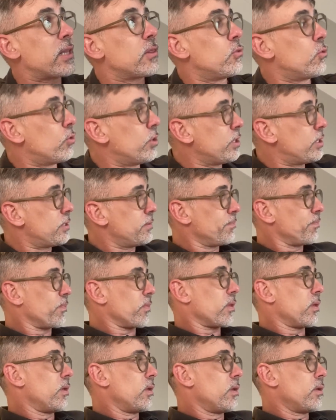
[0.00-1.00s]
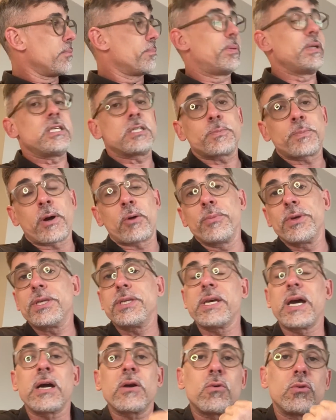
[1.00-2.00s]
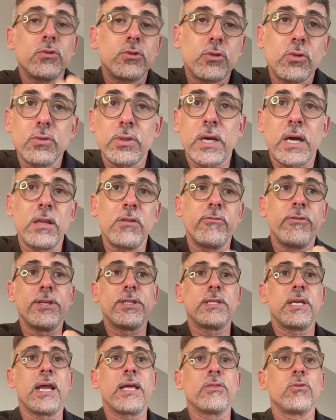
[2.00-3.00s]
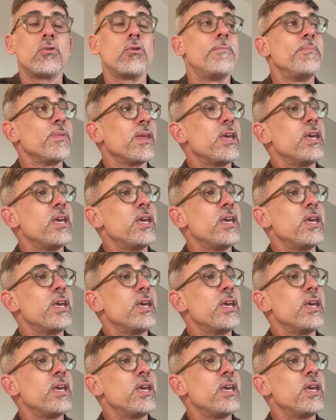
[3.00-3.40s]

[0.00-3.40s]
à noite, principalmente em ar-condicionado, ventilador.